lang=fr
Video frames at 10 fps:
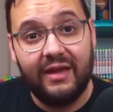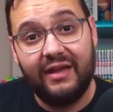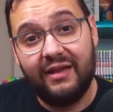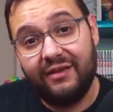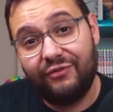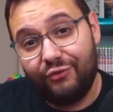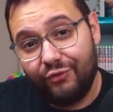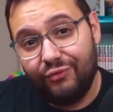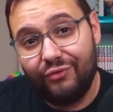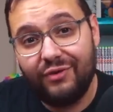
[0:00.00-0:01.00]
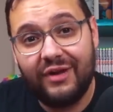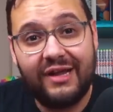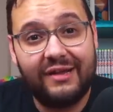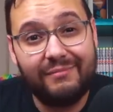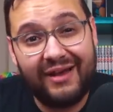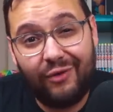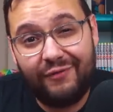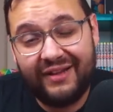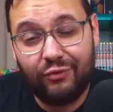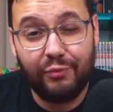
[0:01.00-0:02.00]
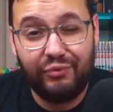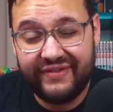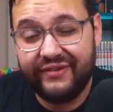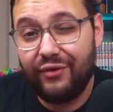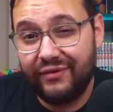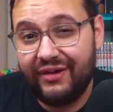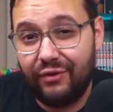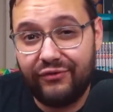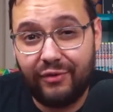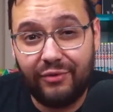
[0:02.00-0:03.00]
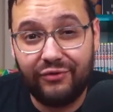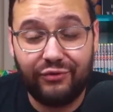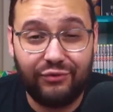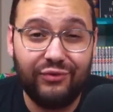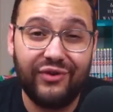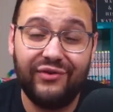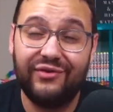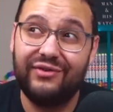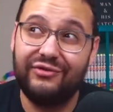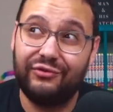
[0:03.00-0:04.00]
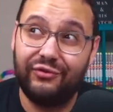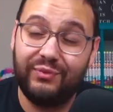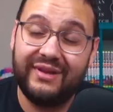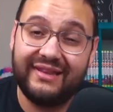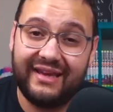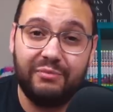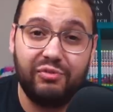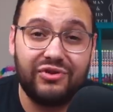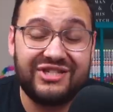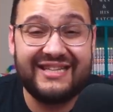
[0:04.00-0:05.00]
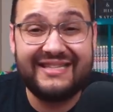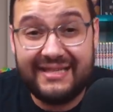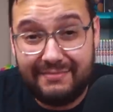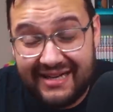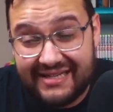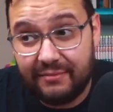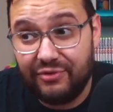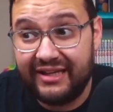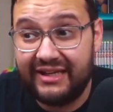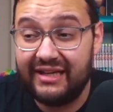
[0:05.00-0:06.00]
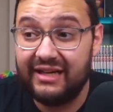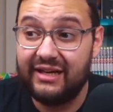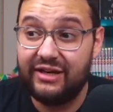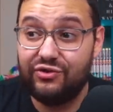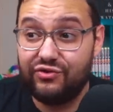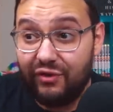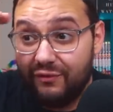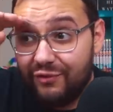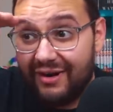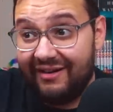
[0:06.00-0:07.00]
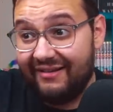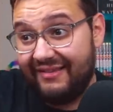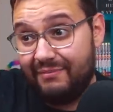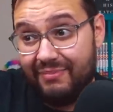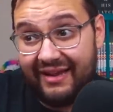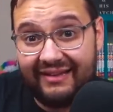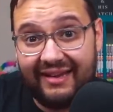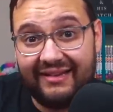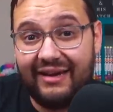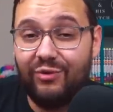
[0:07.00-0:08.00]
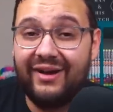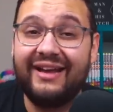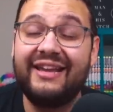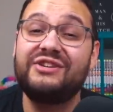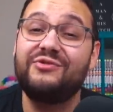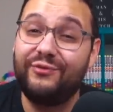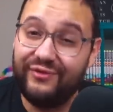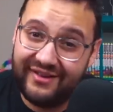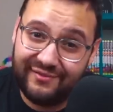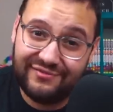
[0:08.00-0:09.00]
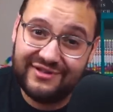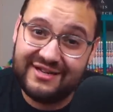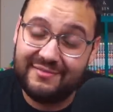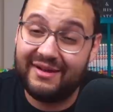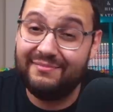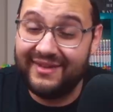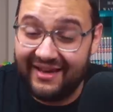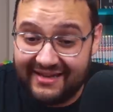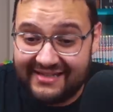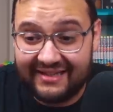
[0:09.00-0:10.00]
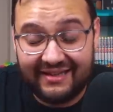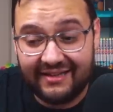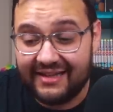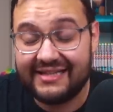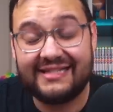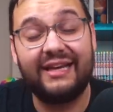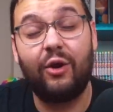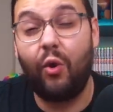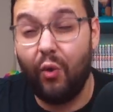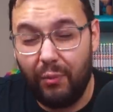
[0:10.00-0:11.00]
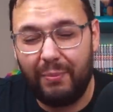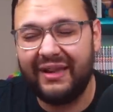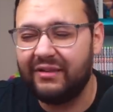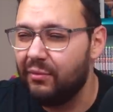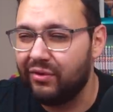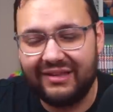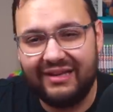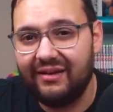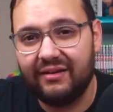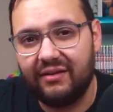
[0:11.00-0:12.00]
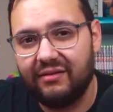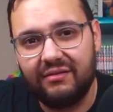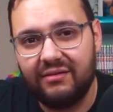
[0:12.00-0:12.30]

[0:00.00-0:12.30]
Et surtout, ben en fait, qu'on puisse grandir ensemble. Surtout que je suis très proche des 10 000 abonnés je le vois, c'est pas très très loin et je vous avoue que j'aimerais bien les atteindre. C'est complètement dingue.